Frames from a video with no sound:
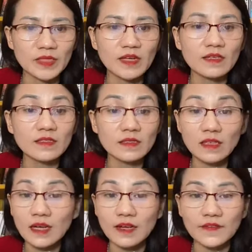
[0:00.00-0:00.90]
và mình thân
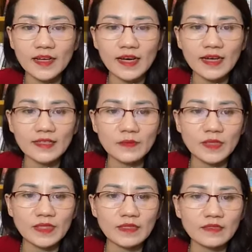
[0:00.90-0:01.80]
thân cận với ai
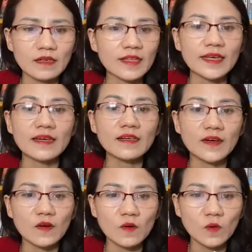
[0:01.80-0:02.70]
thì mình sẽ trở thành
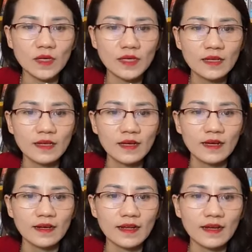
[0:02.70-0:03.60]
cái người đó luôn
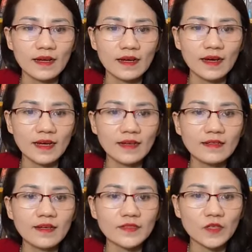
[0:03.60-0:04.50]
nên là
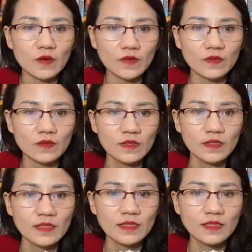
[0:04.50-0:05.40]
hãy lựa chọn
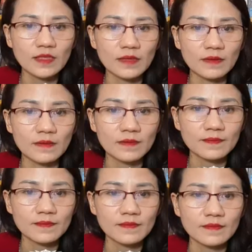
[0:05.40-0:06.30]
những người
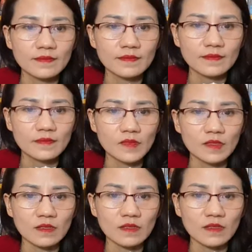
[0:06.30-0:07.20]

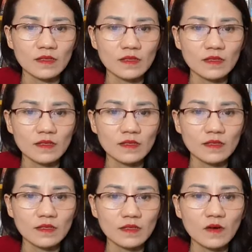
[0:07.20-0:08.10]
ừ,
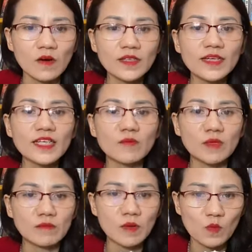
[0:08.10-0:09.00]
có những cái
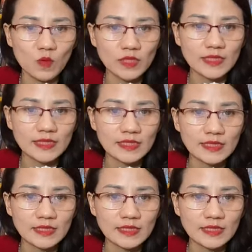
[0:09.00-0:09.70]
điều mình mong muốn